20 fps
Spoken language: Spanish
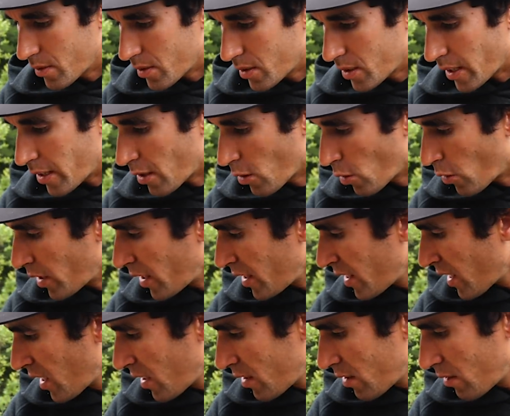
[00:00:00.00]
seguir con
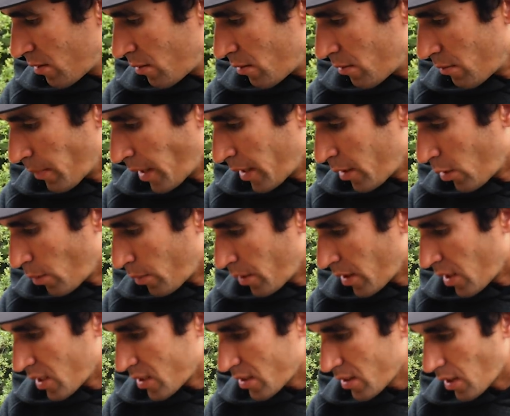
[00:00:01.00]
ella, me ha ido
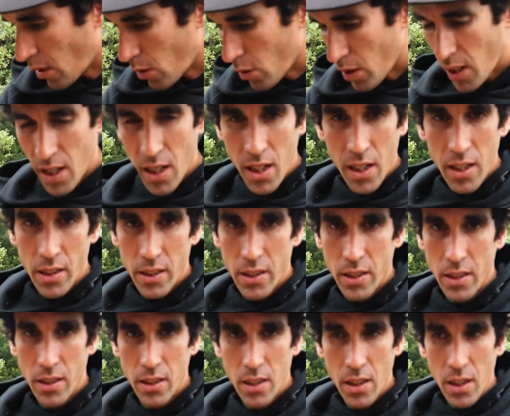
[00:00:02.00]
bien hasta ahora
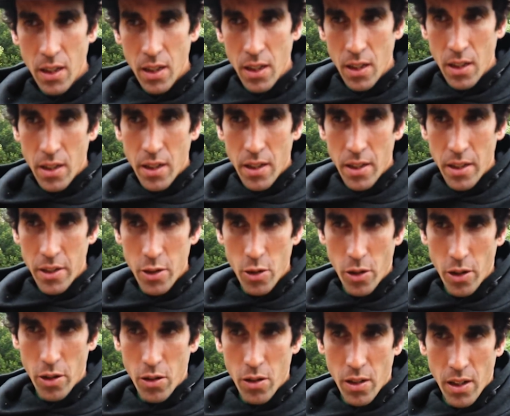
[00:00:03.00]
y,
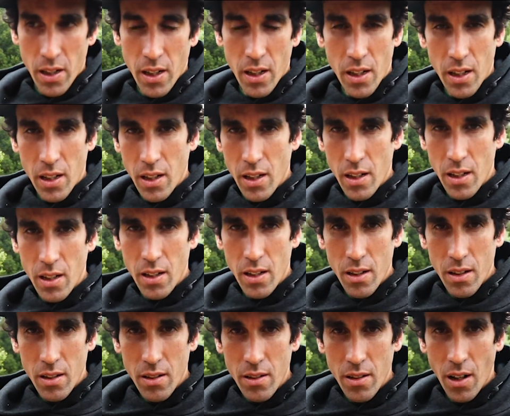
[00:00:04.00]
yo creo que
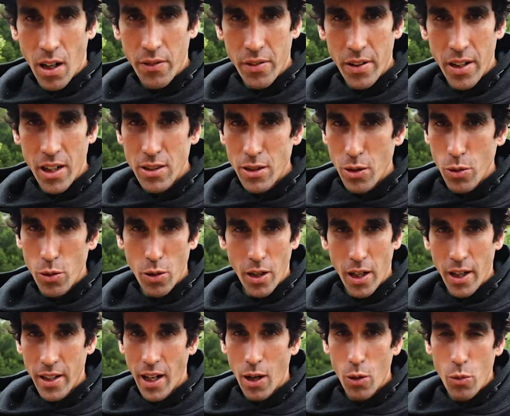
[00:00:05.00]
al final seguro
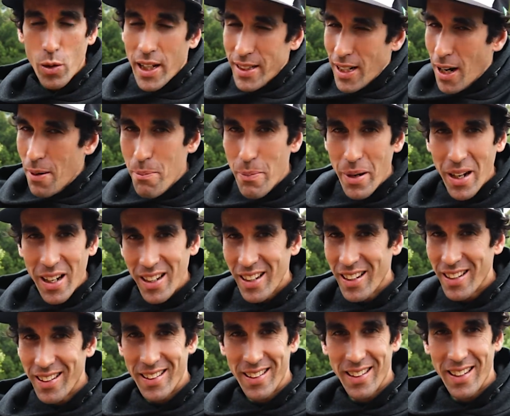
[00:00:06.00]
que hay alguna trampa,
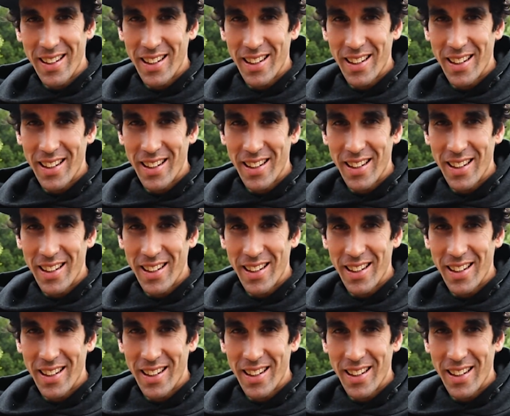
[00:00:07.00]
que,